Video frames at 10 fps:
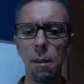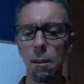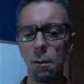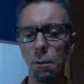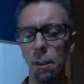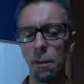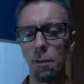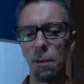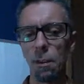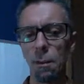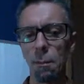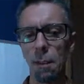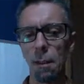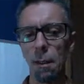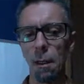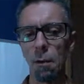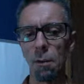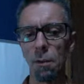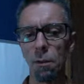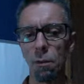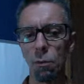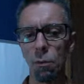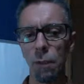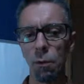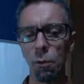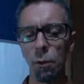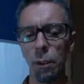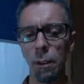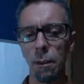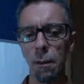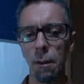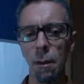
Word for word: Então, esse material, esse estudo vai ocorrer,